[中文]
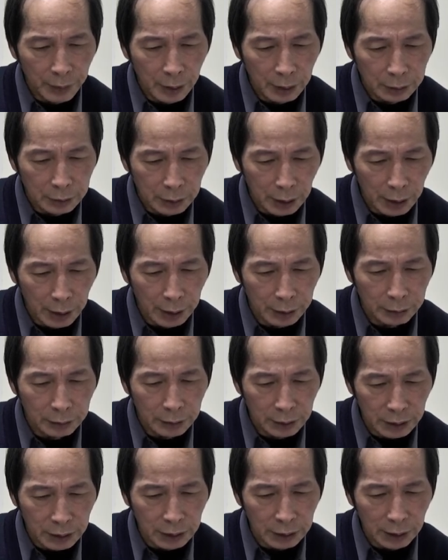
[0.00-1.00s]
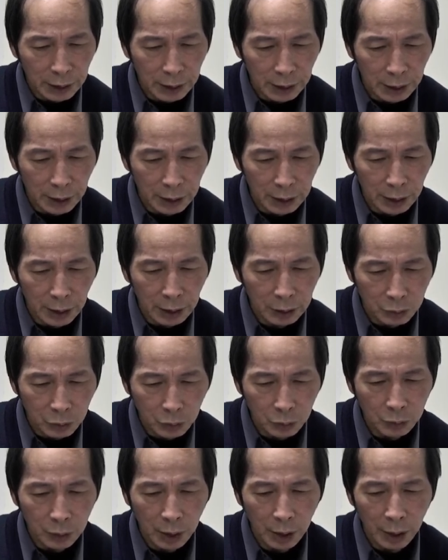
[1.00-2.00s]
诚意和合故，
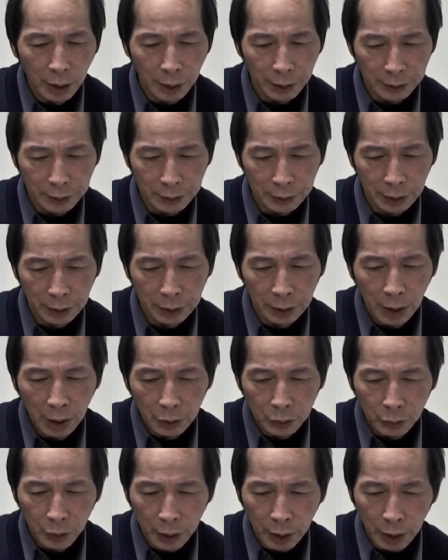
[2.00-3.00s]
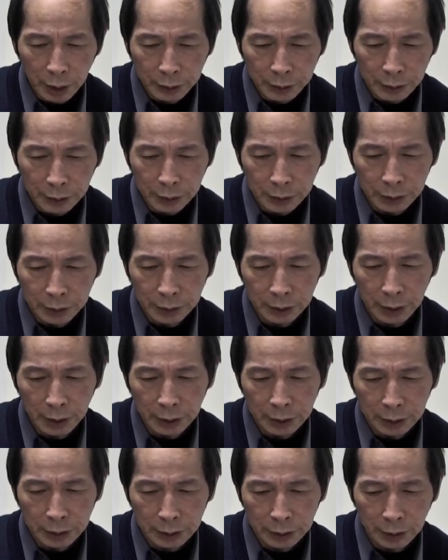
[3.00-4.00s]
耳是声。随耳识，即生意
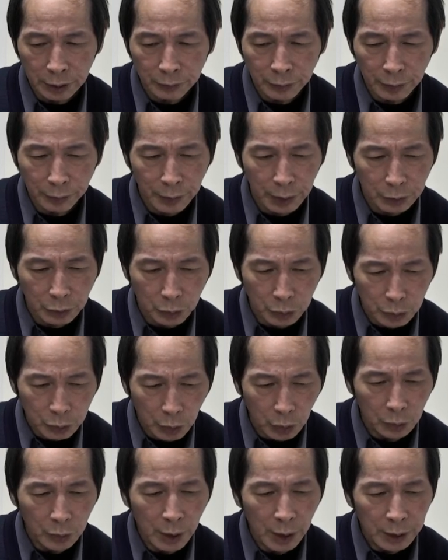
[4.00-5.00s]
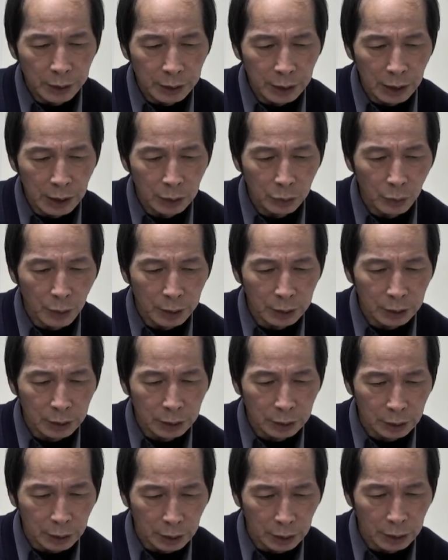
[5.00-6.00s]
识，能分别种种因缘
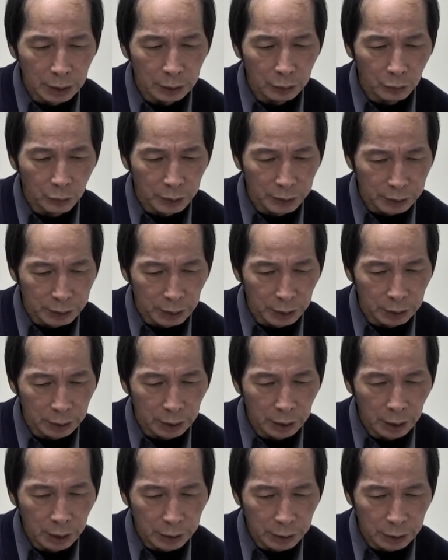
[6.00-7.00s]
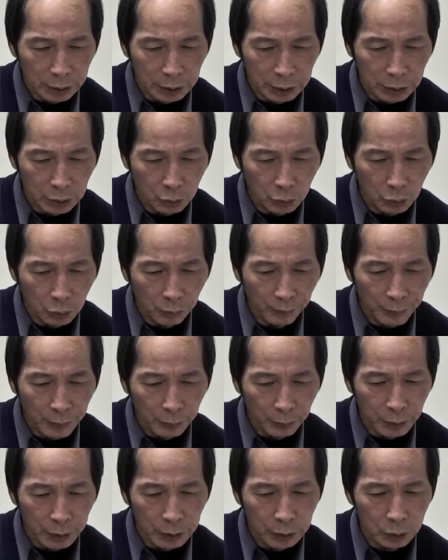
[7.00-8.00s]
得闻声。以是义故，
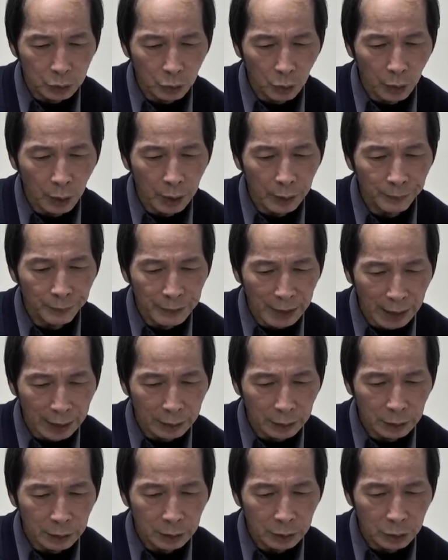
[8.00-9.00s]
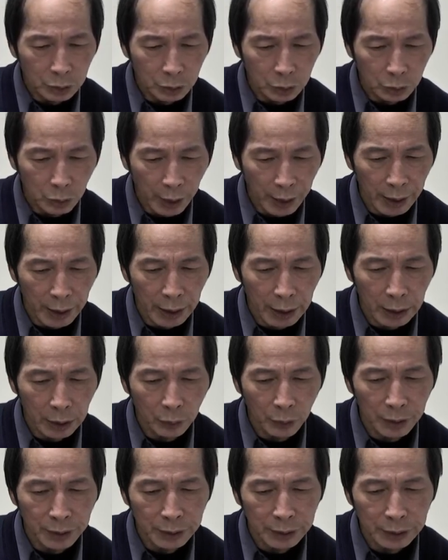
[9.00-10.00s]
不应作难。随
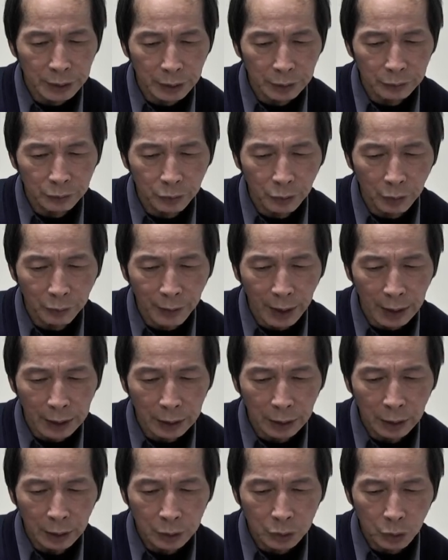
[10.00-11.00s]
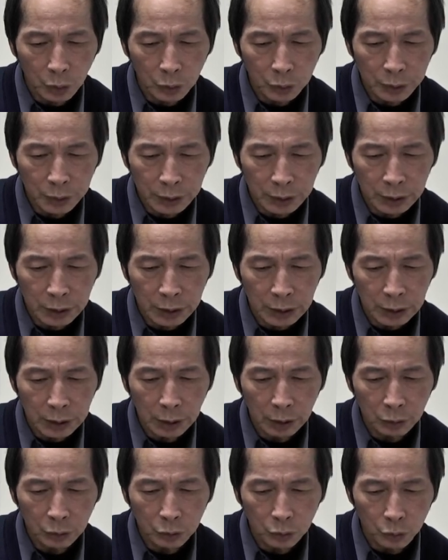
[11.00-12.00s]
闻声，佛法中亦
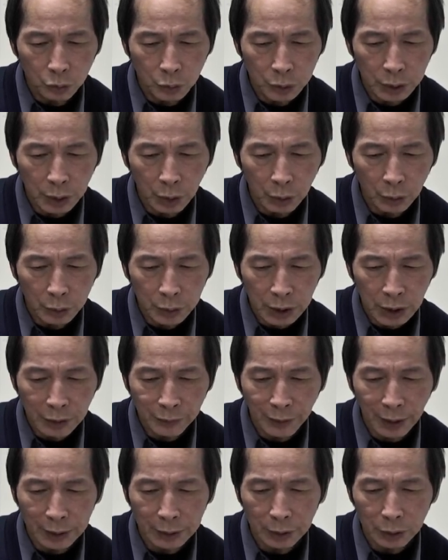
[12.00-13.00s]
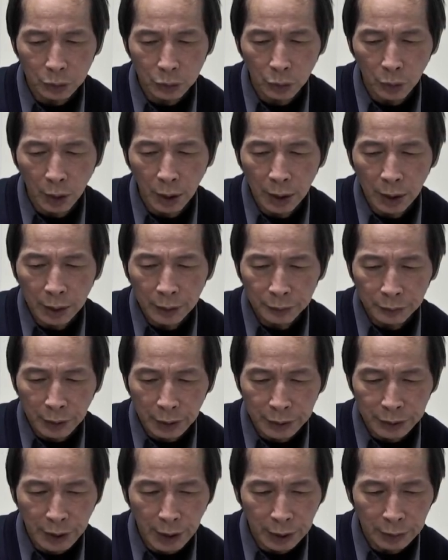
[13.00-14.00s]
无有一法能作，能
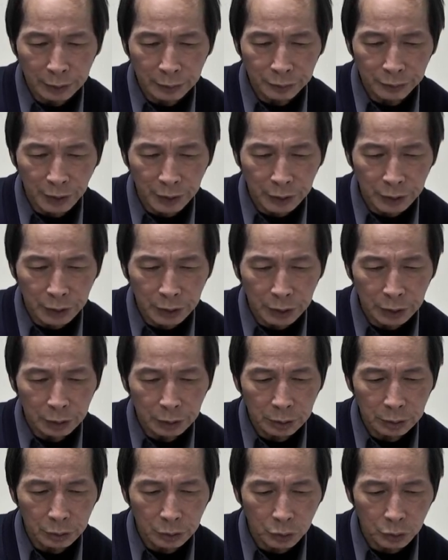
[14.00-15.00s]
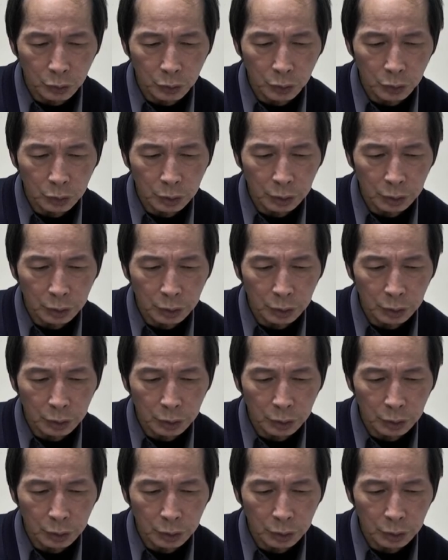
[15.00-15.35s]
见能知，如